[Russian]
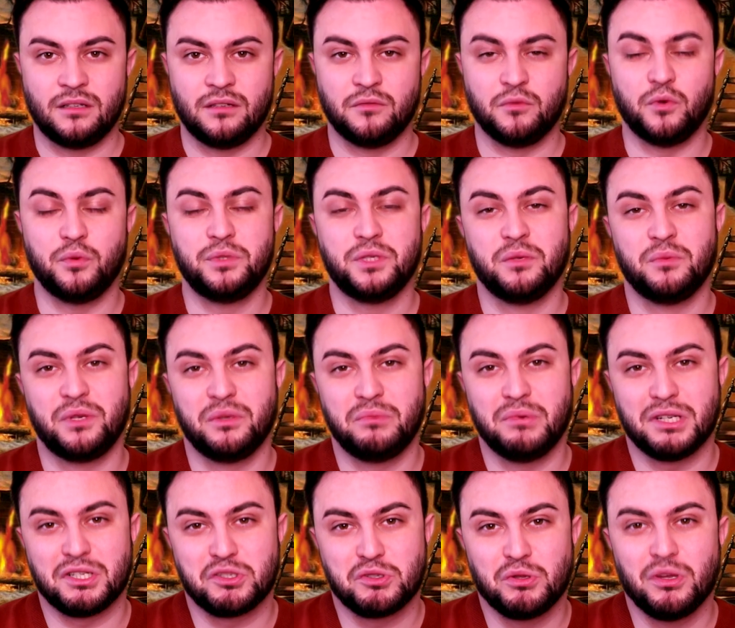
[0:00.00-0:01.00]
В общем,
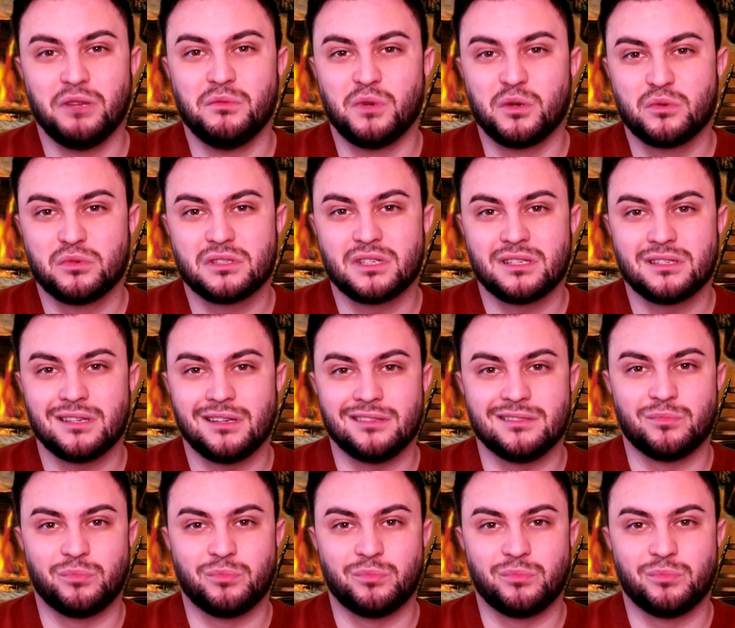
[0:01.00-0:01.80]
ребят, что я могу сказать?